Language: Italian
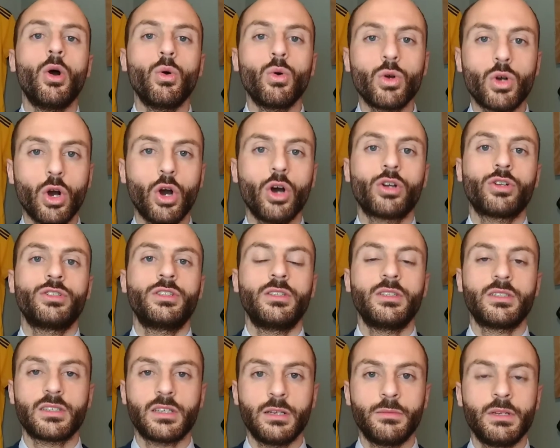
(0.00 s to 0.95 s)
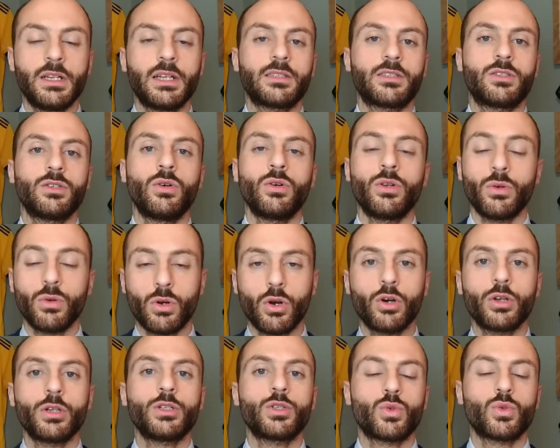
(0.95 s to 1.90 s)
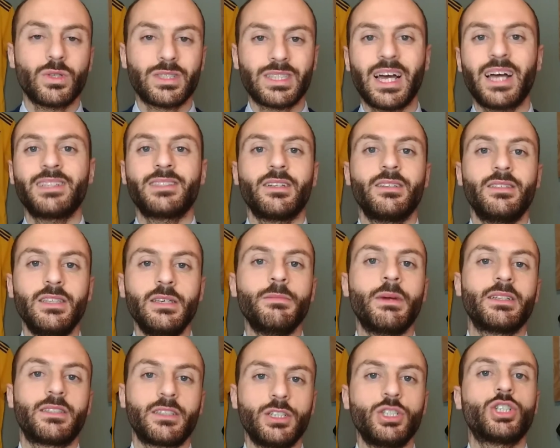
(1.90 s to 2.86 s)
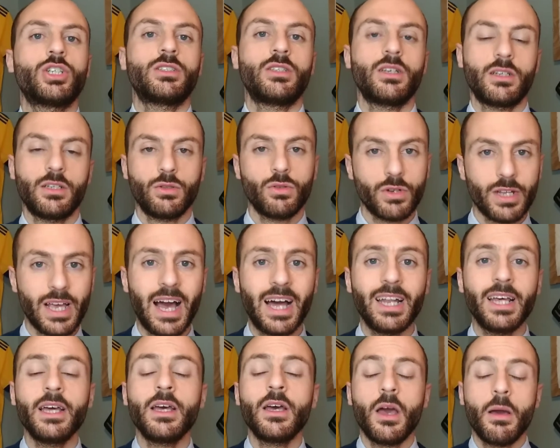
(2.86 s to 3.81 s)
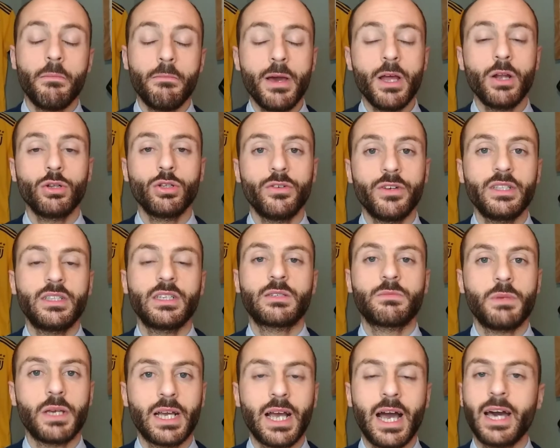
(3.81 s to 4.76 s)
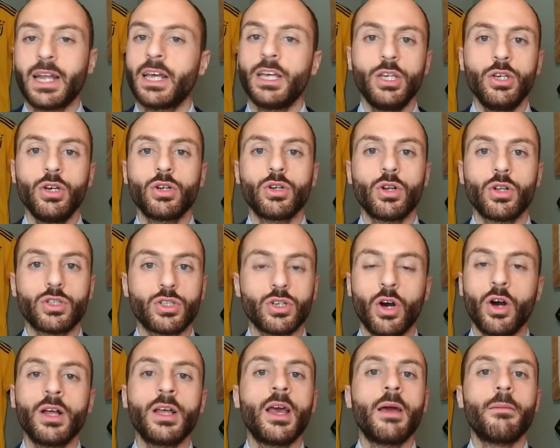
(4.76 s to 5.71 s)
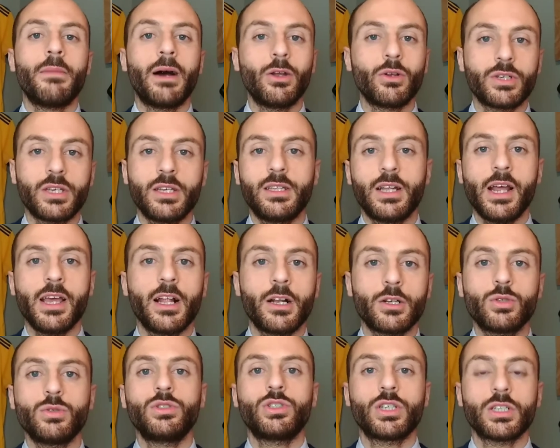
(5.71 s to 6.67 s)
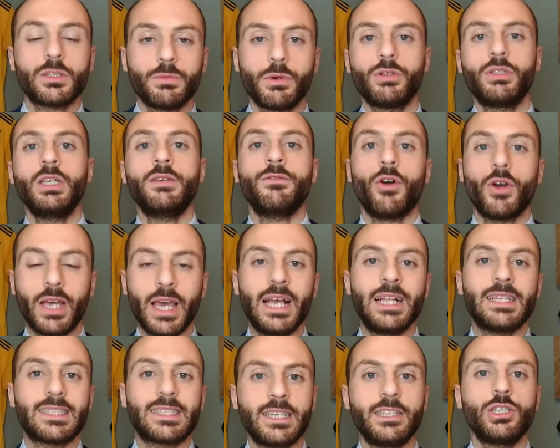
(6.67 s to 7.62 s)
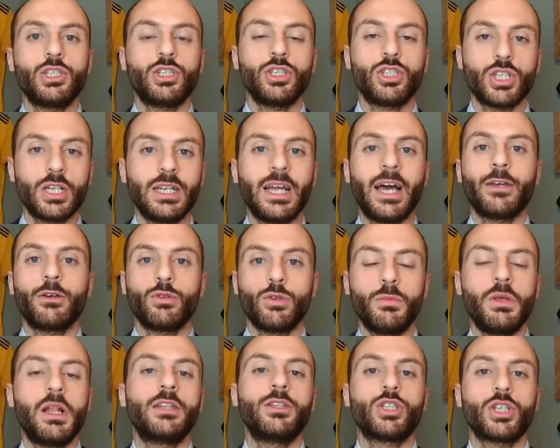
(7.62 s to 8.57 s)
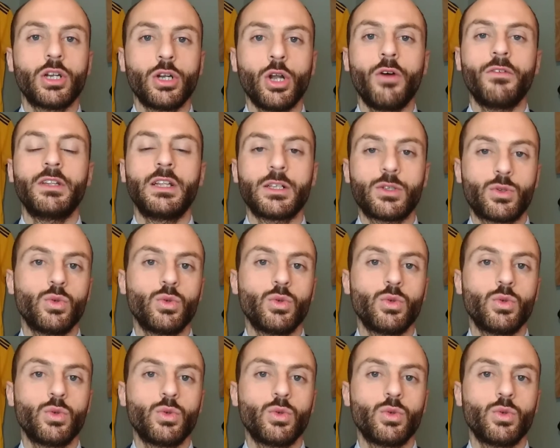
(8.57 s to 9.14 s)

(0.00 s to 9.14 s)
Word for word: un coro di discriminazione, un coro insultante di matrice territoriale? Me lo dovete spiegare, io non lo so, ma lo chiederei chiederei al giudice sportivo che il 16 gennaio 2019 nel